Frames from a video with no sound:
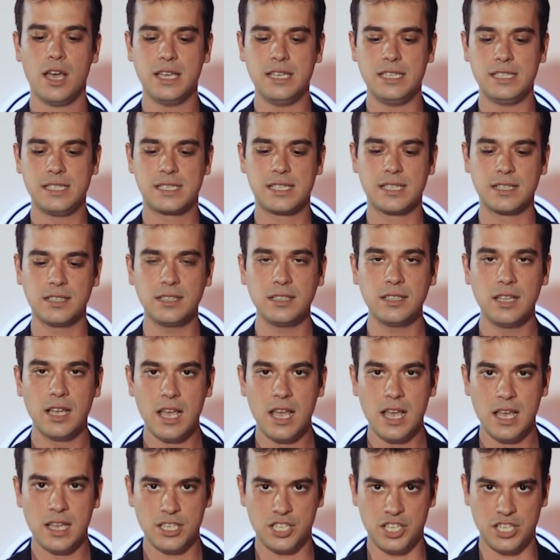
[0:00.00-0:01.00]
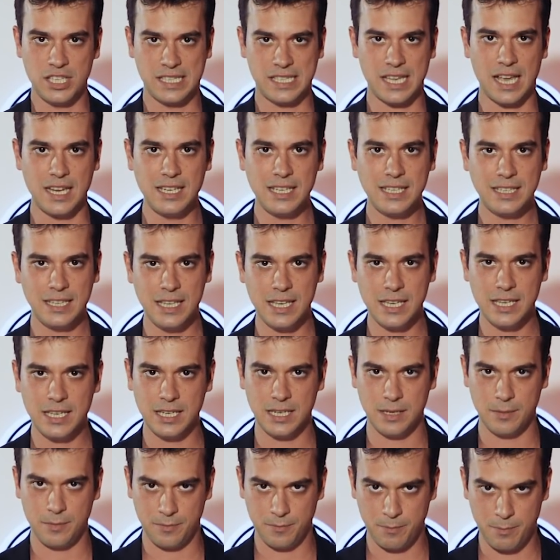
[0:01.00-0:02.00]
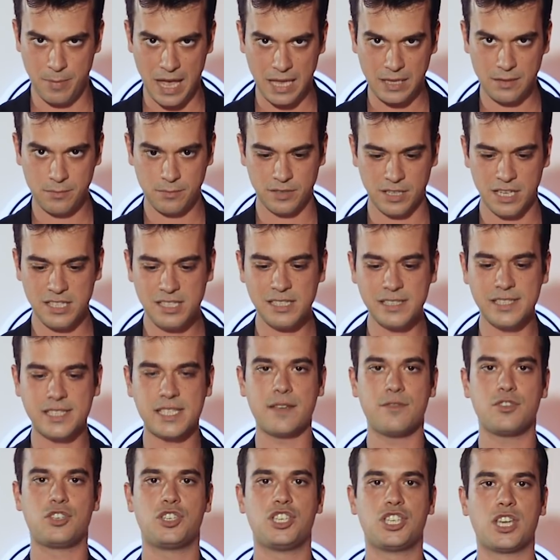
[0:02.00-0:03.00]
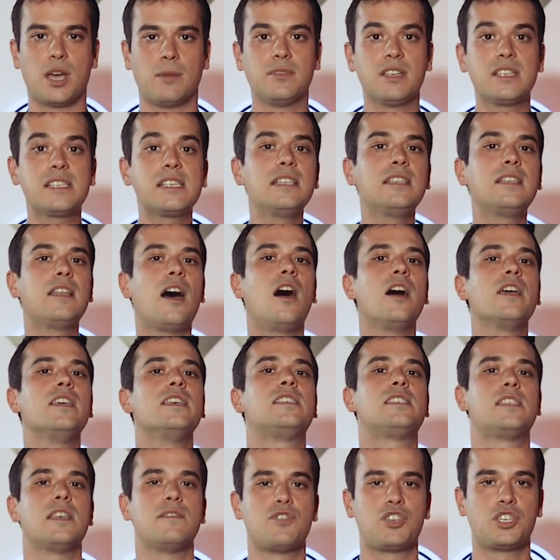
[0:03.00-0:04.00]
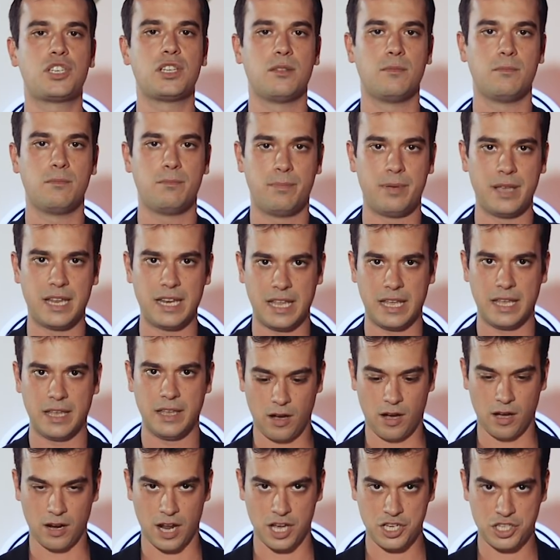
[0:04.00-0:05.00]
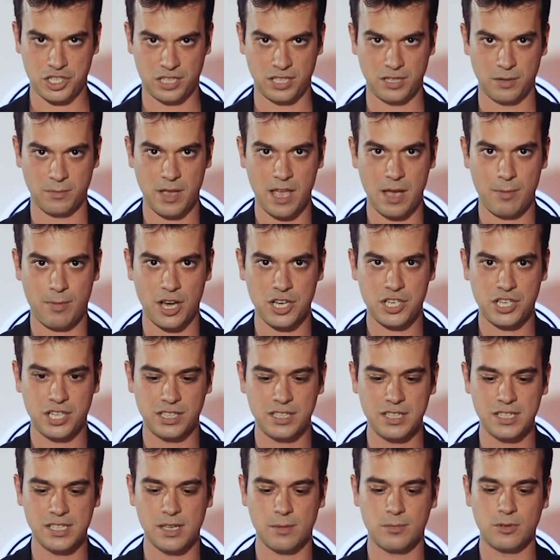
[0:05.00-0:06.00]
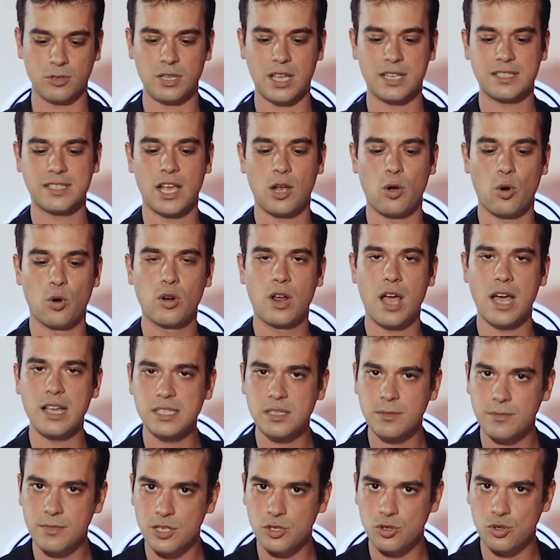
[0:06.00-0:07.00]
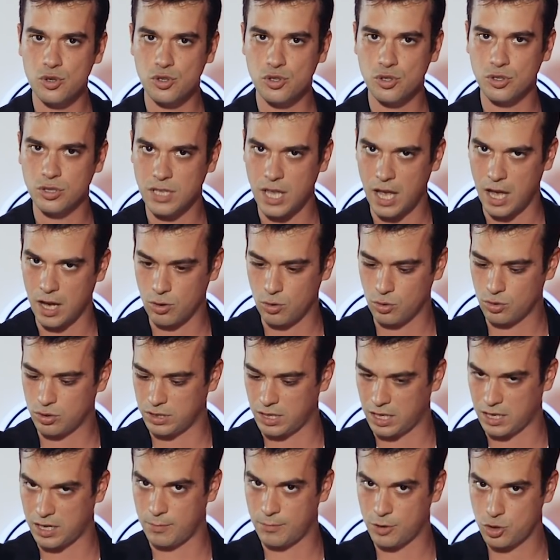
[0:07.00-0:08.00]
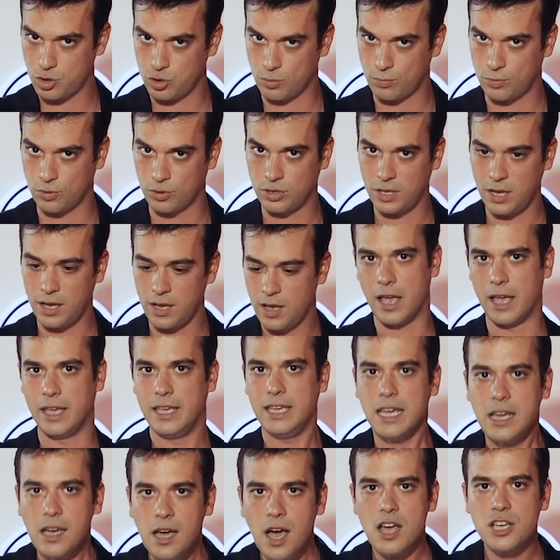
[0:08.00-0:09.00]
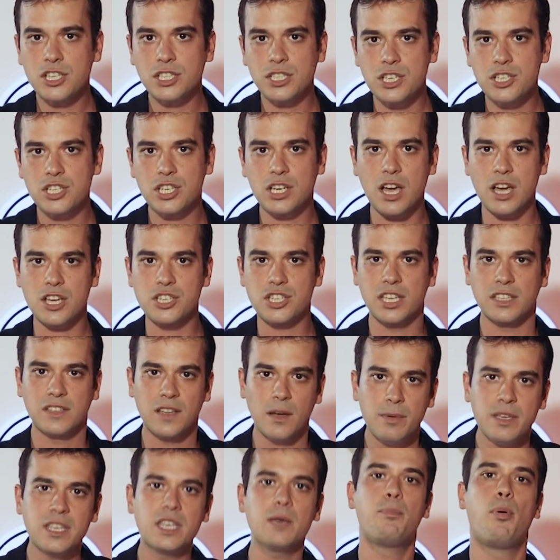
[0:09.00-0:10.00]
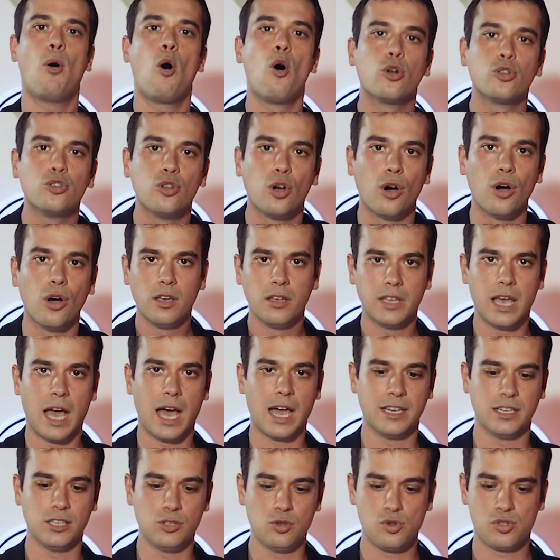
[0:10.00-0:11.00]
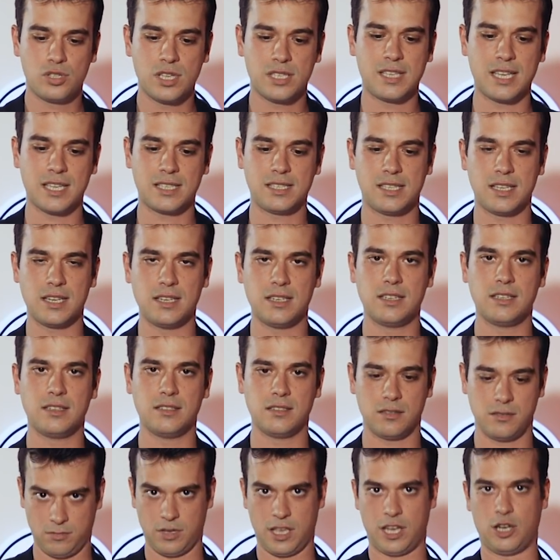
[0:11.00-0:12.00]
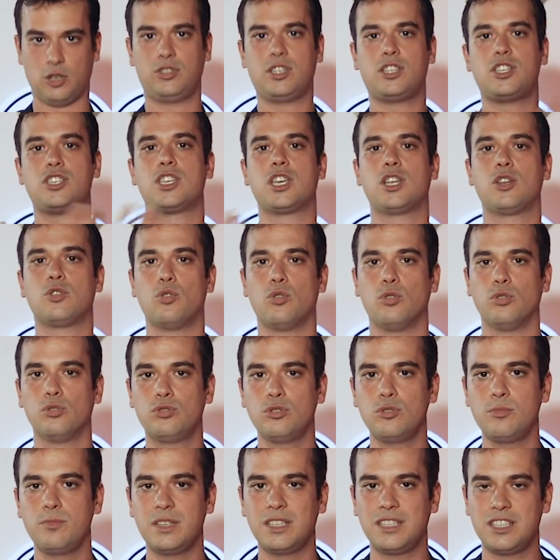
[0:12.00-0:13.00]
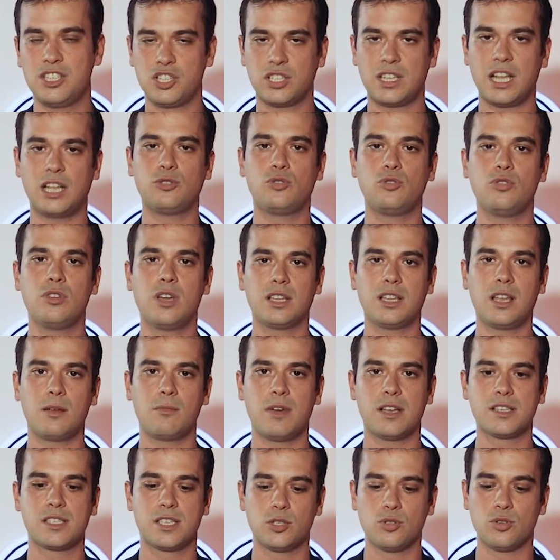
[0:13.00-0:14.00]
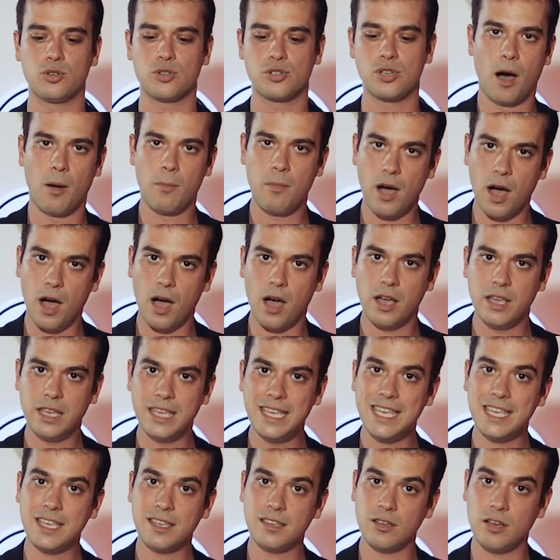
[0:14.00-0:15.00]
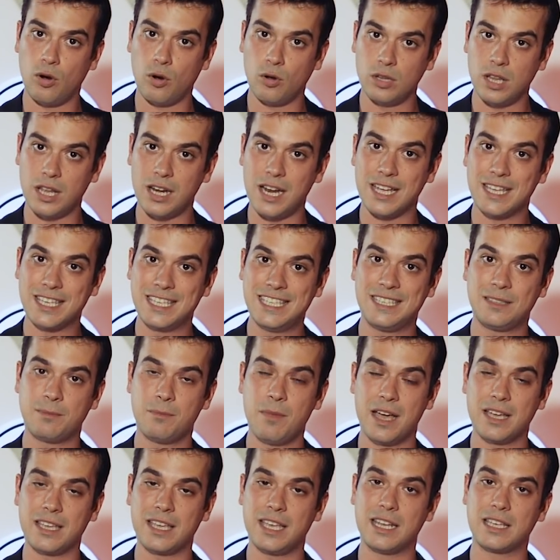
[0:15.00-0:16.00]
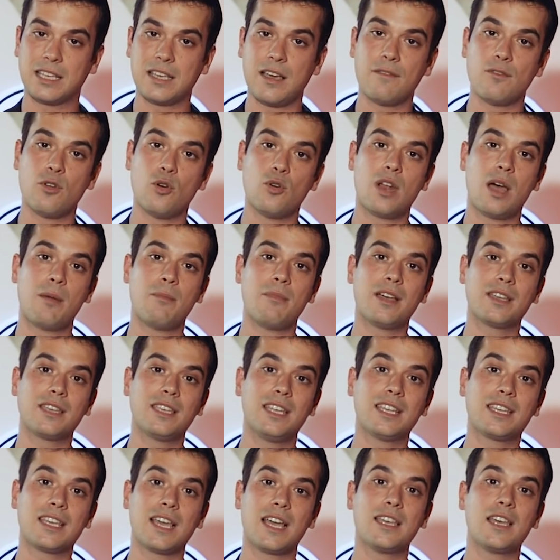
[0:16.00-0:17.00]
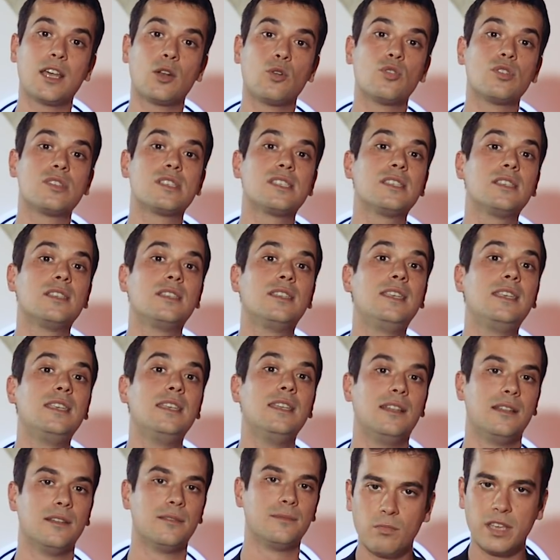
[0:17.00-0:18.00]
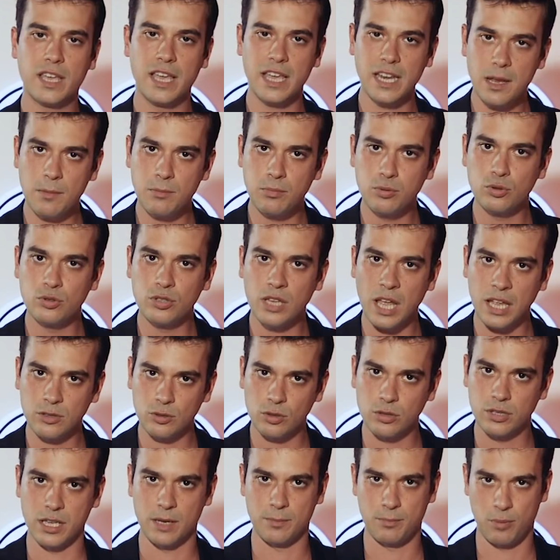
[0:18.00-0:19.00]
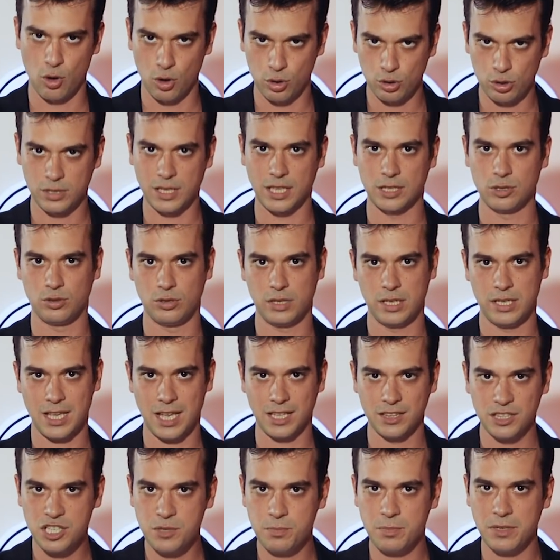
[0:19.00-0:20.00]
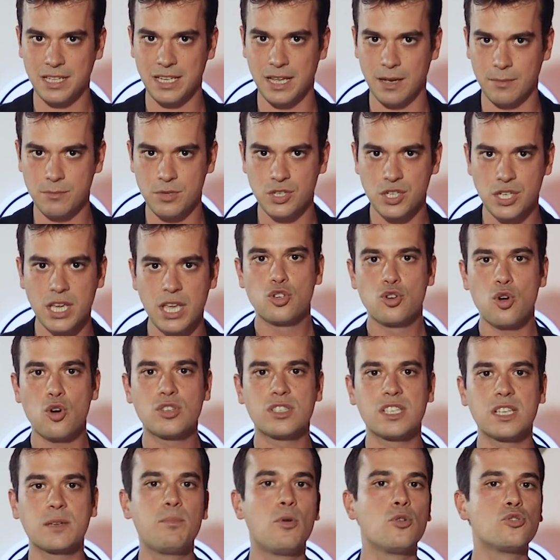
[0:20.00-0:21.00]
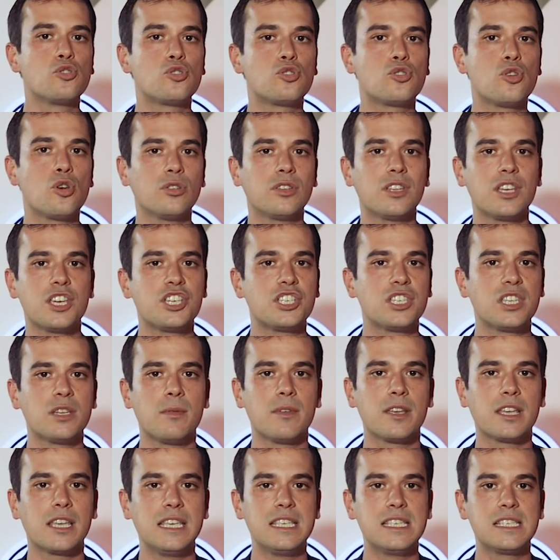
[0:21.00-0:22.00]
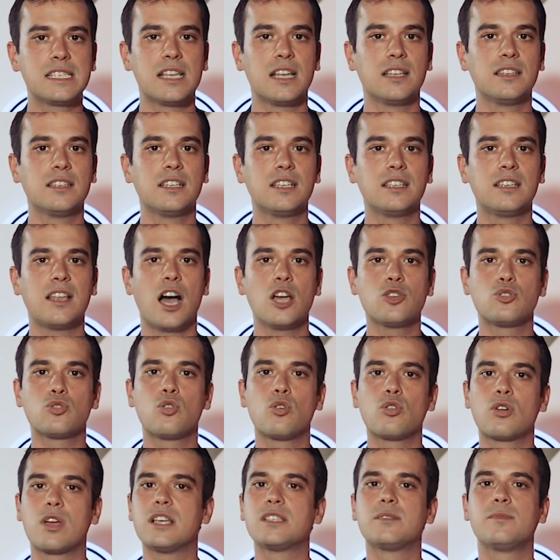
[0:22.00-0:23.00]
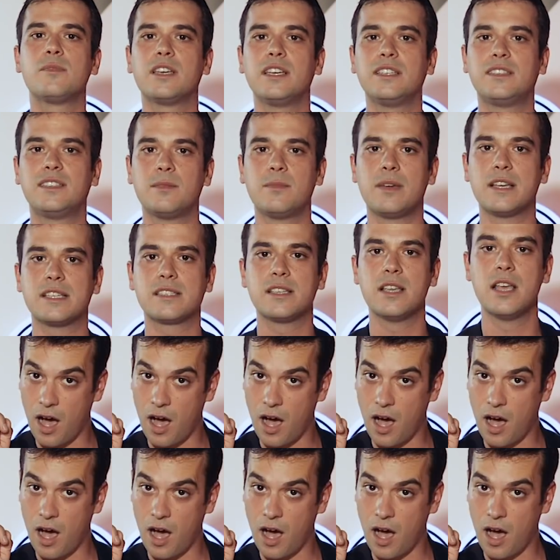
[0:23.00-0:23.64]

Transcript: İnsanın cinsellikle ilgili ben nasıl sevişeceğim, nasıl daha iyi sevişirim beni araştırmaya başladığı zaman ulan sen orgazm yazıyorsun daha Google arama çubuğuna e, ilk karşına çıkan şey tabii ki porno. Yani %80'inin erotik içerik olduğu bir dijital dünyadan bahsediyoruz. Ama ilk olarak gitmen gereken ve öğrenmen gereken yer orası değil gene buradan dolayı, pornodan dolayı yanlış bilinen bir şey. Çok sık pozisyon değiştirmek insanları daha çok orgazma getirmez.